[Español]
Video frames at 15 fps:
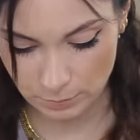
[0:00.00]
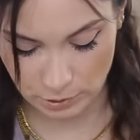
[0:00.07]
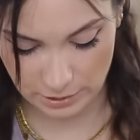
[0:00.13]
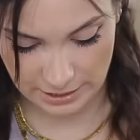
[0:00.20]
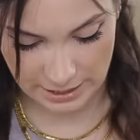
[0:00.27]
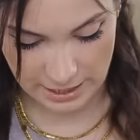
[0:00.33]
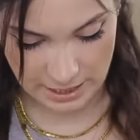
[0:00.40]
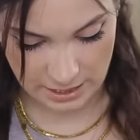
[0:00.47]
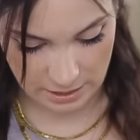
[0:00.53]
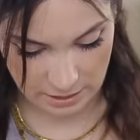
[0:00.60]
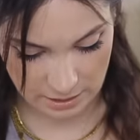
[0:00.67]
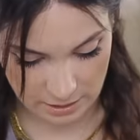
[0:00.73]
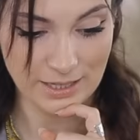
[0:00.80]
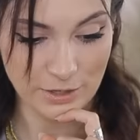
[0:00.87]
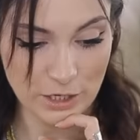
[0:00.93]
¿Por
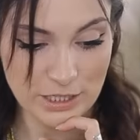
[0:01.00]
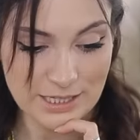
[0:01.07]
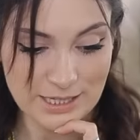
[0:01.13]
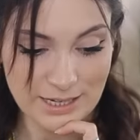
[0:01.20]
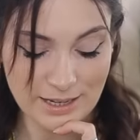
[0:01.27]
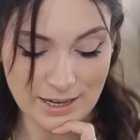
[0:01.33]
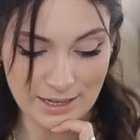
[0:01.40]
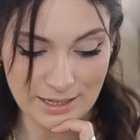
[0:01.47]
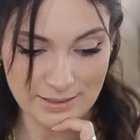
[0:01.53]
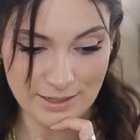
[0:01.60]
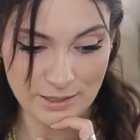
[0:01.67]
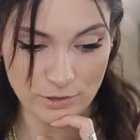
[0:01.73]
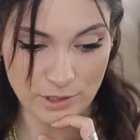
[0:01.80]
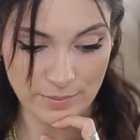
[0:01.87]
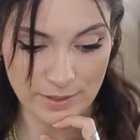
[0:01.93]
qué? Y ahora se tiene que
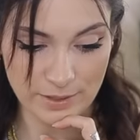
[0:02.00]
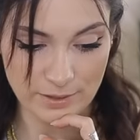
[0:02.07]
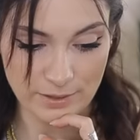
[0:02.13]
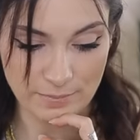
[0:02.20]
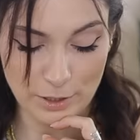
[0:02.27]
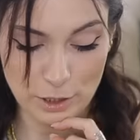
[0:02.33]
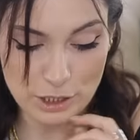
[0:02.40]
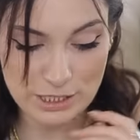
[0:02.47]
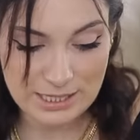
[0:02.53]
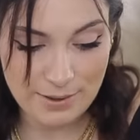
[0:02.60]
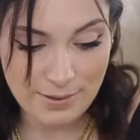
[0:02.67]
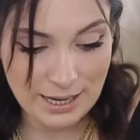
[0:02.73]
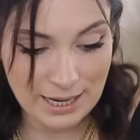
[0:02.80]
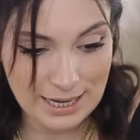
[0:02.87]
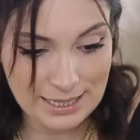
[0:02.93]
calentar otra vez. Pero si
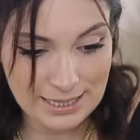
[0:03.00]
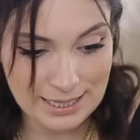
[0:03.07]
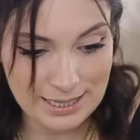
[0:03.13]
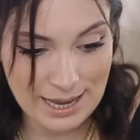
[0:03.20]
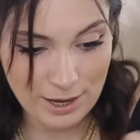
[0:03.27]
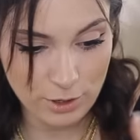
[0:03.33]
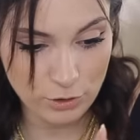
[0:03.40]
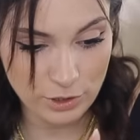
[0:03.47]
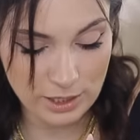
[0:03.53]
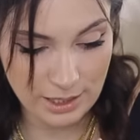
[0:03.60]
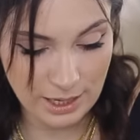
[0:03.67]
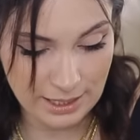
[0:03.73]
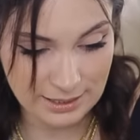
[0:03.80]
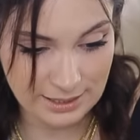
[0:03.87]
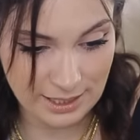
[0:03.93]
estaba caliente ya, no
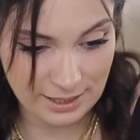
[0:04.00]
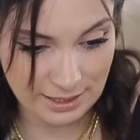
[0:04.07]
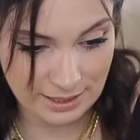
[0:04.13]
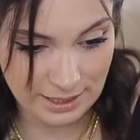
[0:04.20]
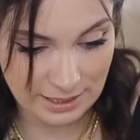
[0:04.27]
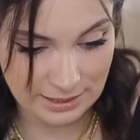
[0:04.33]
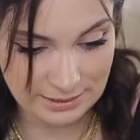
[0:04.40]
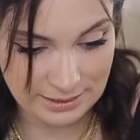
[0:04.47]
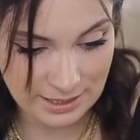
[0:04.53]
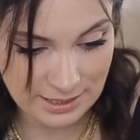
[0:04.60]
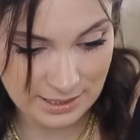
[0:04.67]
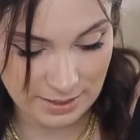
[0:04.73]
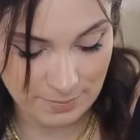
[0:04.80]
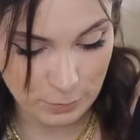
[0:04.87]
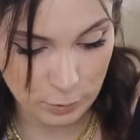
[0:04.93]
tendría que tardar en
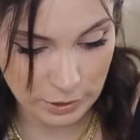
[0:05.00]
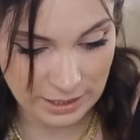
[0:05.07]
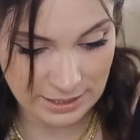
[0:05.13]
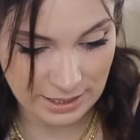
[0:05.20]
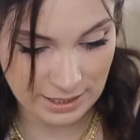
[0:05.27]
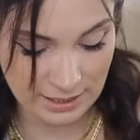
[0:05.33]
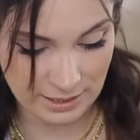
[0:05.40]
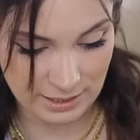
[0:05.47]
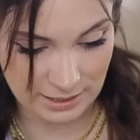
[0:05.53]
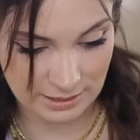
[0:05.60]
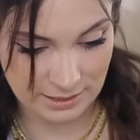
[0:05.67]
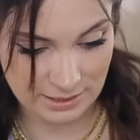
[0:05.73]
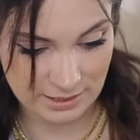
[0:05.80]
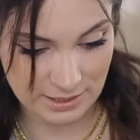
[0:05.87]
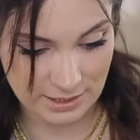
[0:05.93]
calentarse. ¿Por qué tarda en
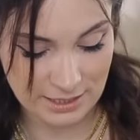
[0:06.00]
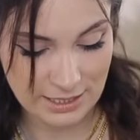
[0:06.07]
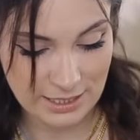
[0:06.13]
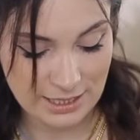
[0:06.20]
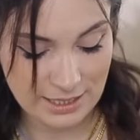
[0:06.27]
calentarse?